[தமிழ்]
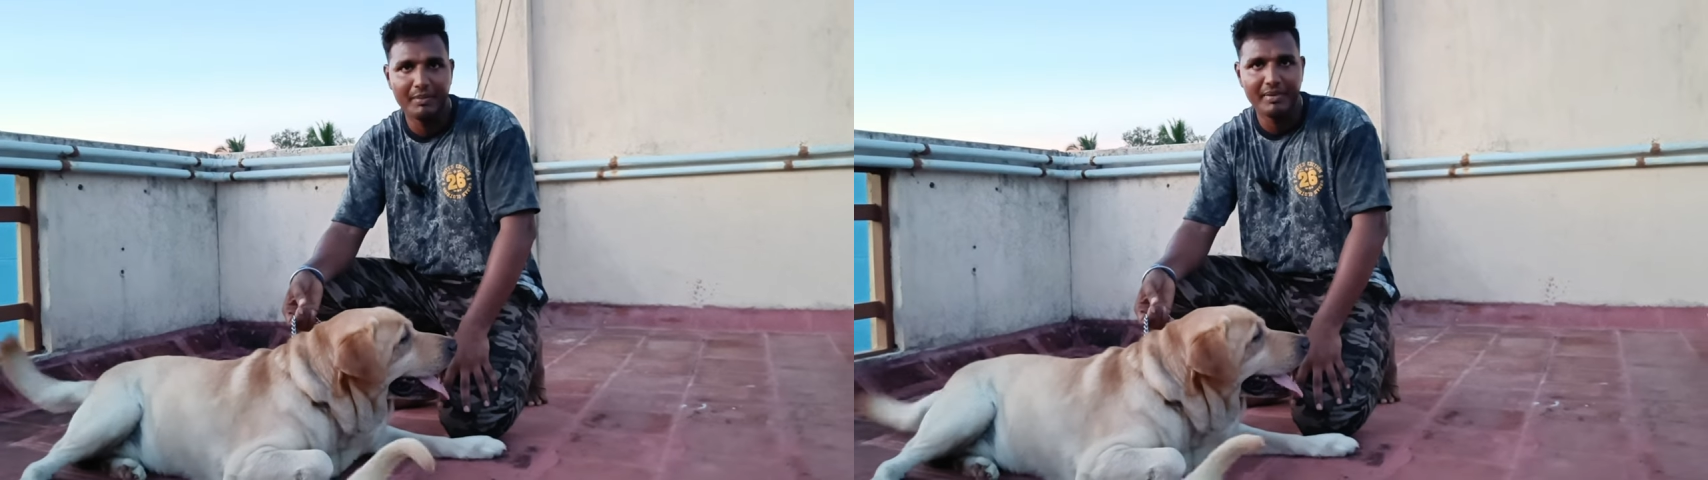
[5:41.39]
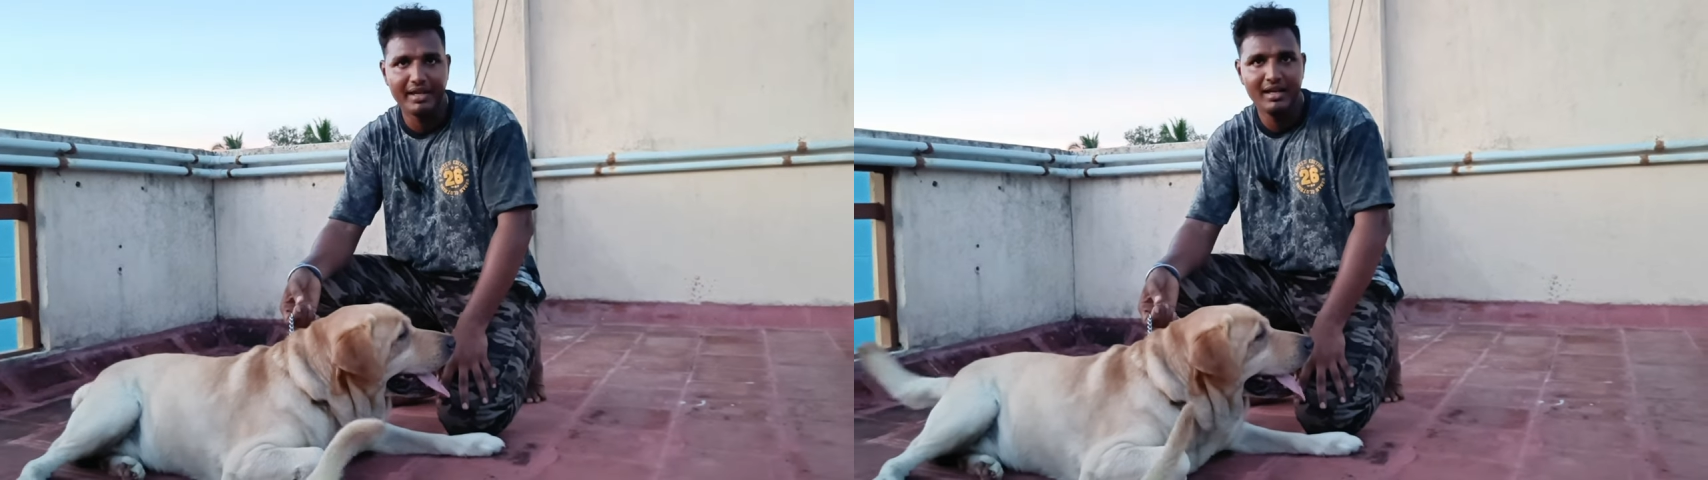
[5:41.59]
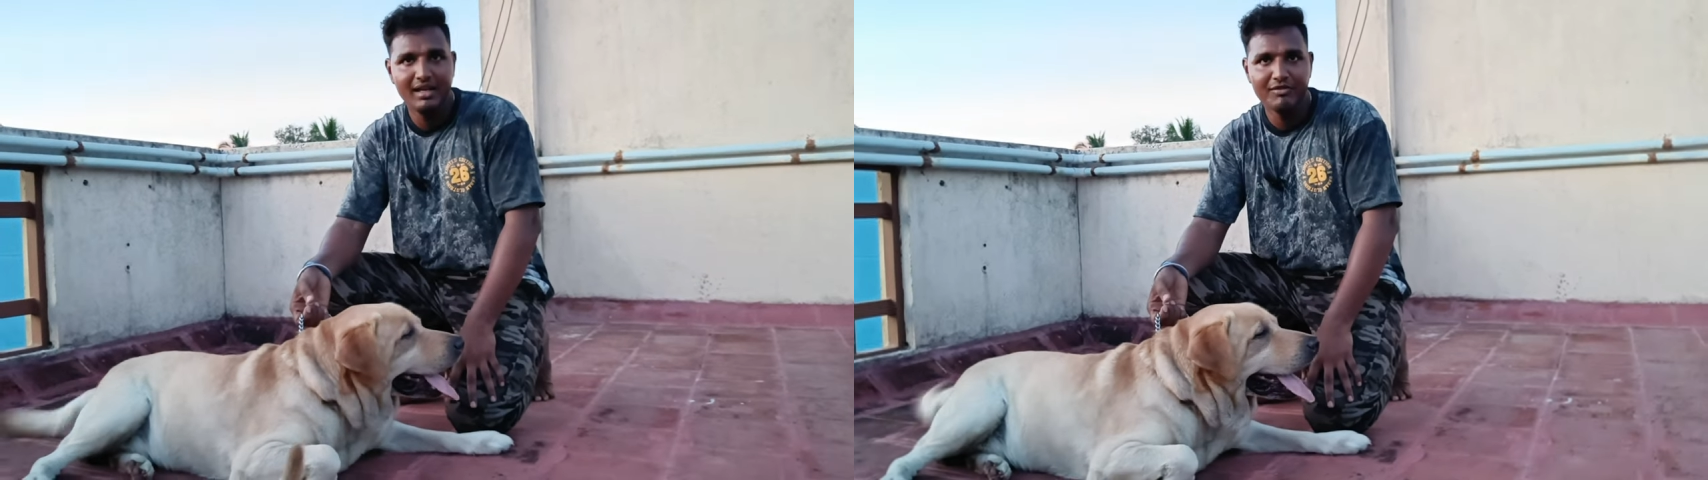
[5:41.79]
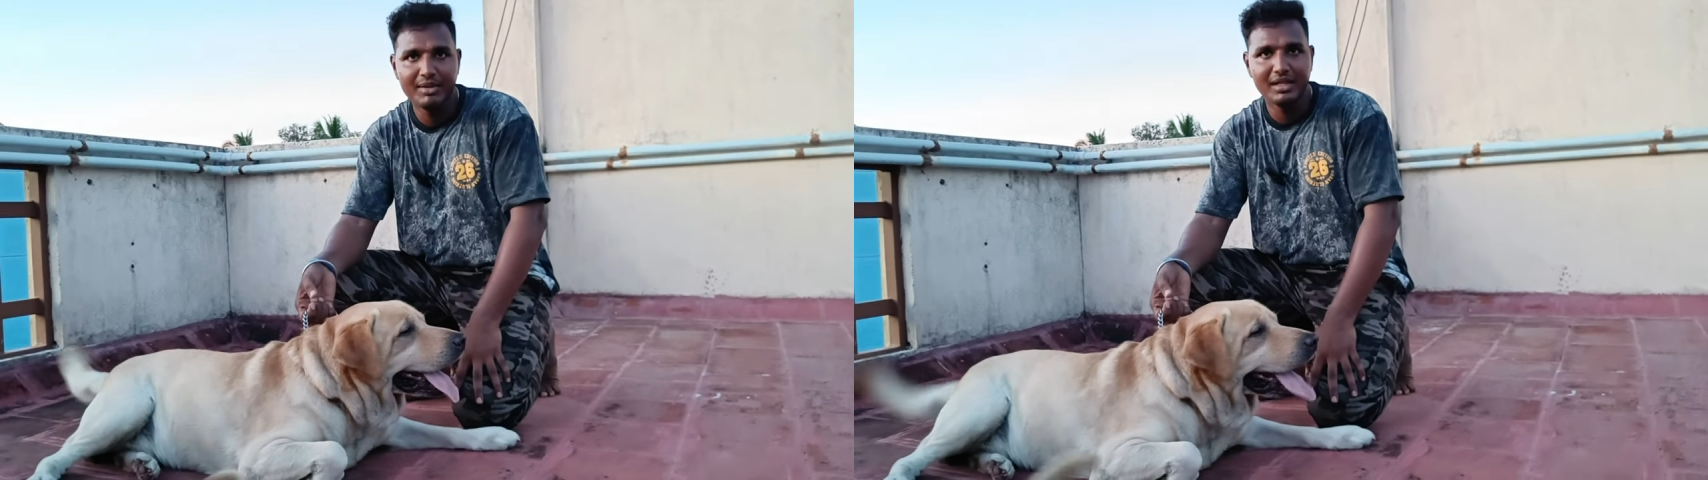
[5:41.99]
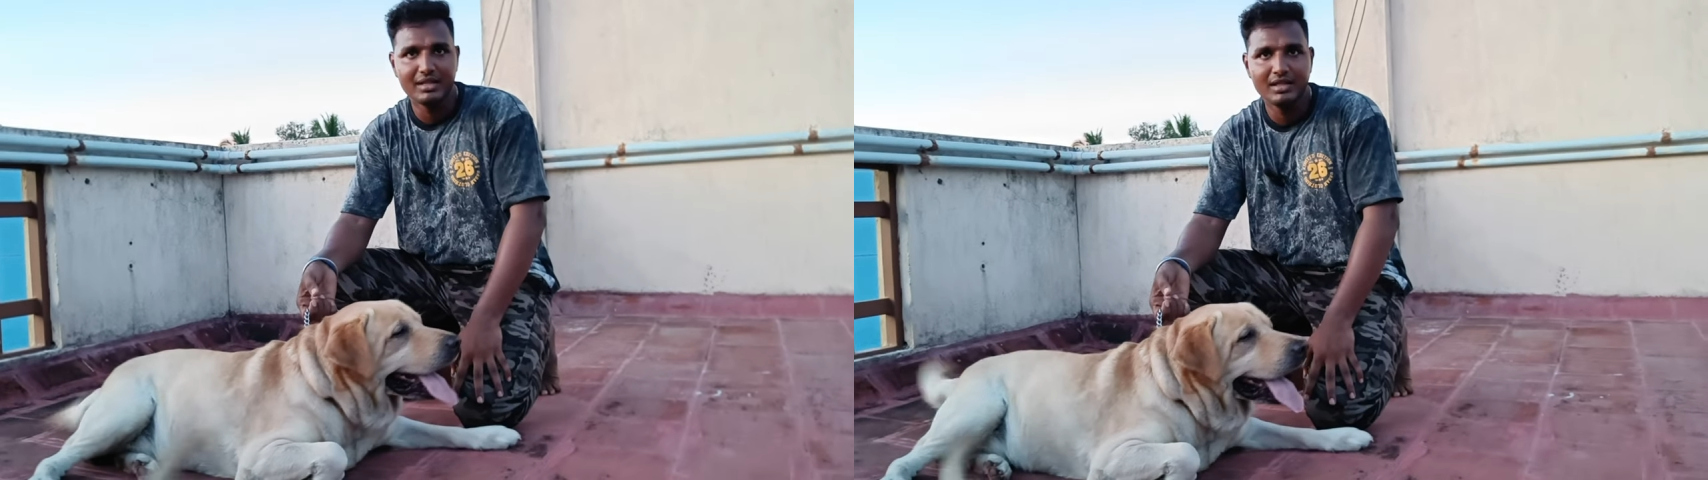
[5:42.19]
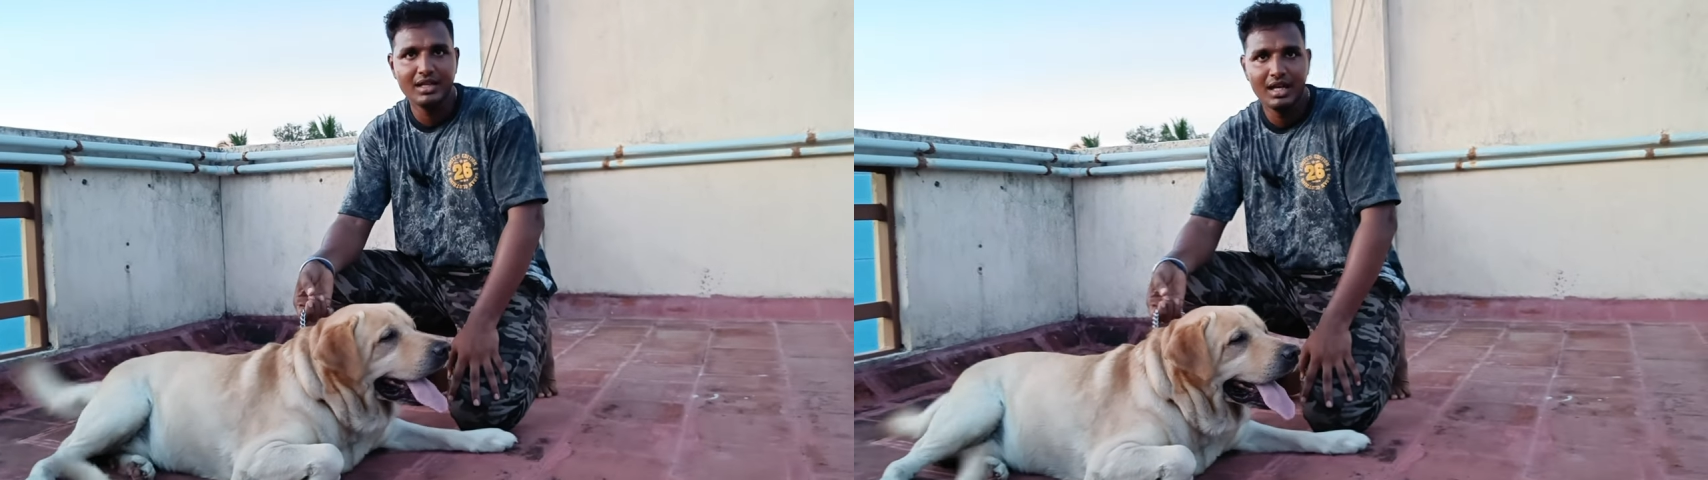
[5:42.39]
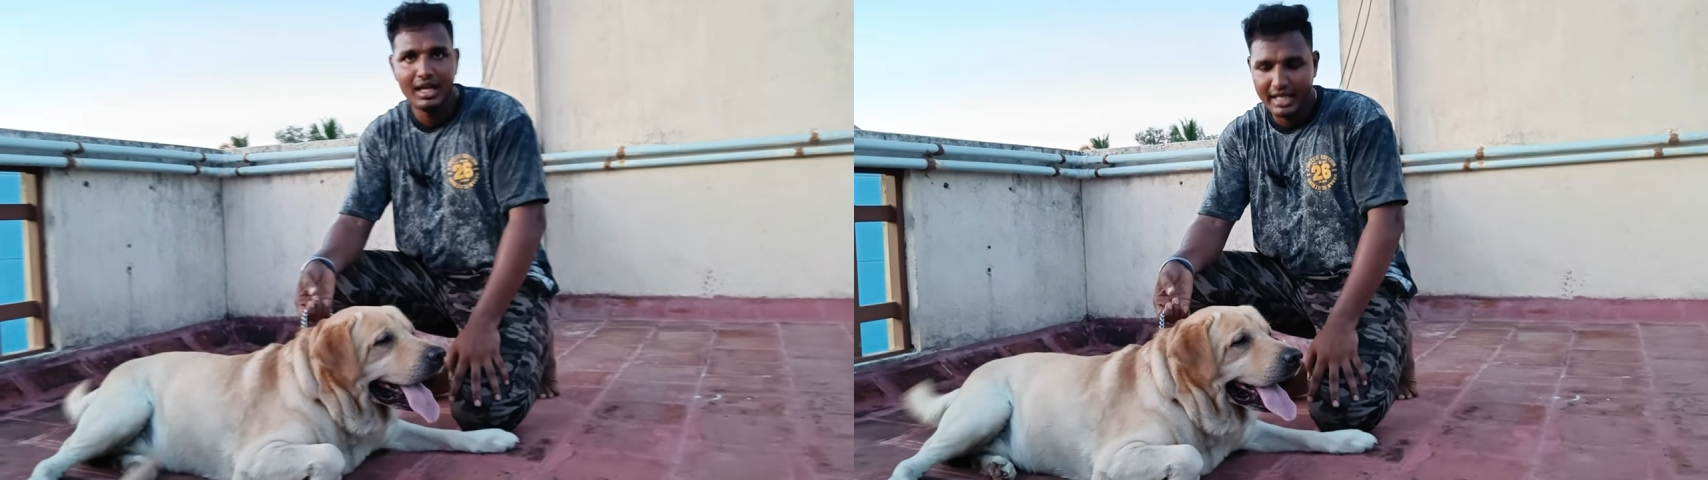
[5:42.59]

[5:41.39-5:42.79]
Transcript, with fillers: மேல் பப்பி ஃபீமேல் தான்